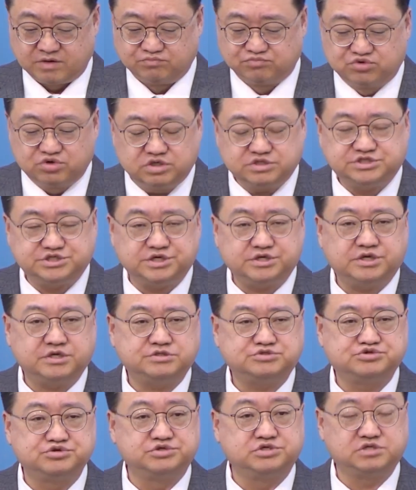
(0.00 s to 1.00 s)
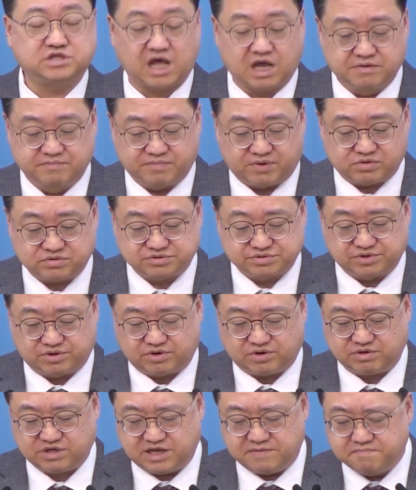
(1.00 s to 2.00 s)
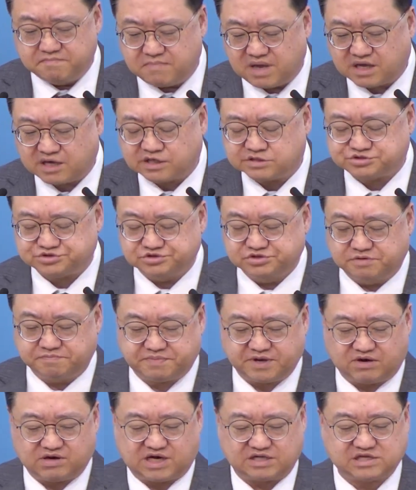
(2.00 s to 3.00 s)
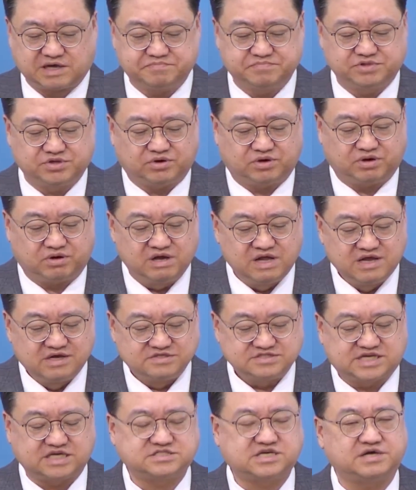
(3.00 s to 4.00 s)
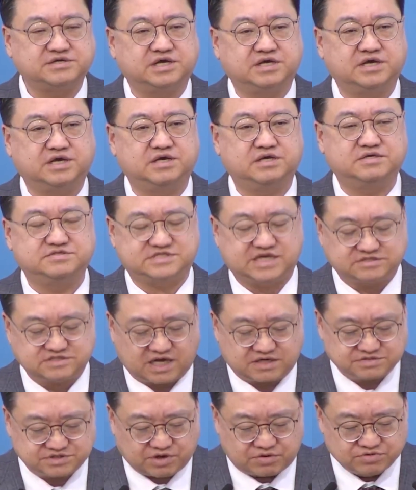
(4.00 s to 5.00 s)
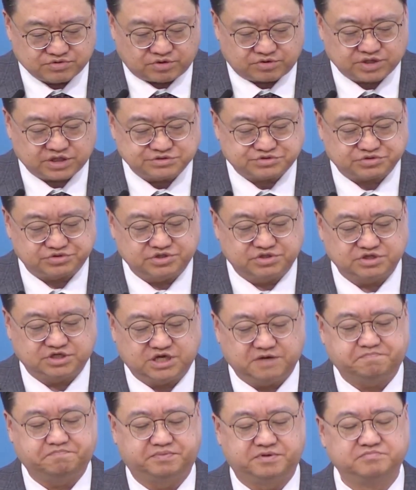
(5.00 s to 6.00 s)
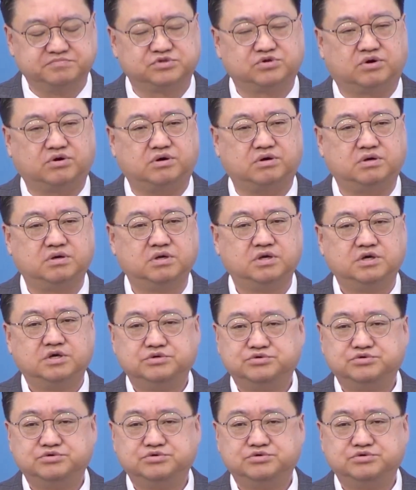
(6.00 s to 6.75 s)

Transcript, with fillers: 물질이 주는 행복도, 인맥이 주는 평안함도, 세상이, 세상 성공이 주는 기쁨도